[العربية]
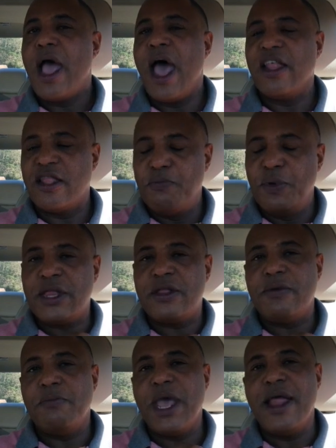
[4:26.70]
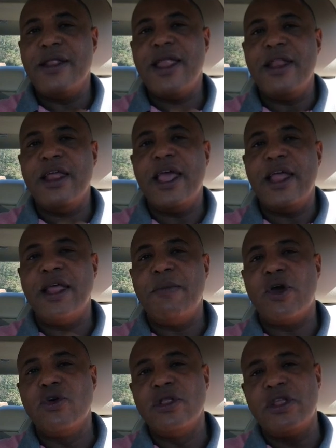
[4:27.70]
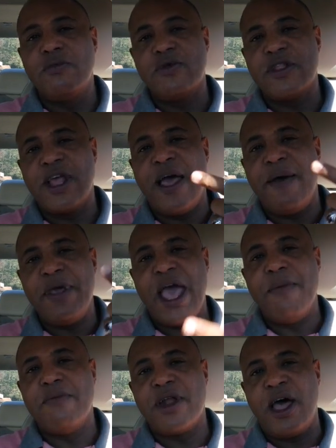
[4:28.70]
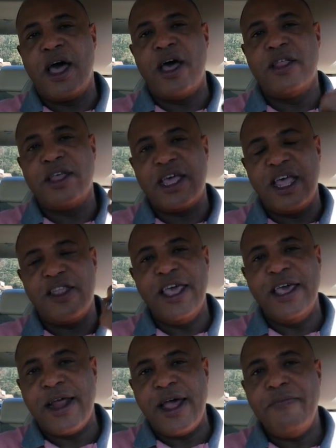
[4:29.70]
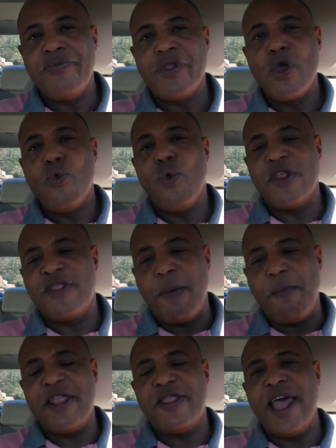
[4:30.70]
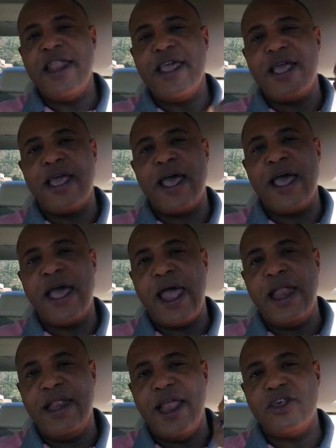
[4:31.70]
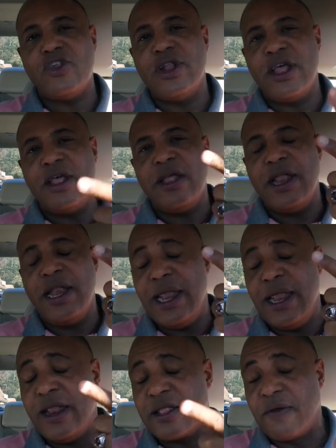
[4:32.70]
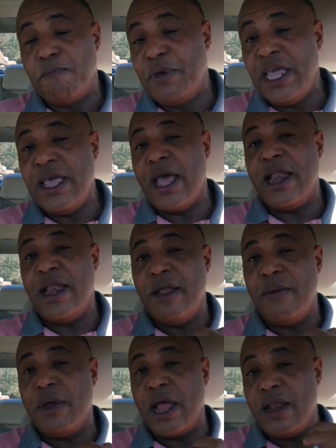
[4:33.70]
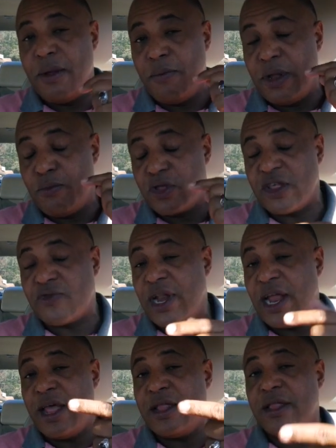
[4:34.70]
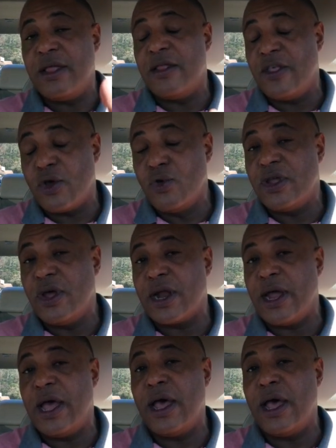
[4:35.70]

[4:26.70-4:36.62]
أثبت بأنني عندما كنت مصاب بأمراض كثيرة وثبت ذلك اللجنة الطبية من المستشفى الذي كنت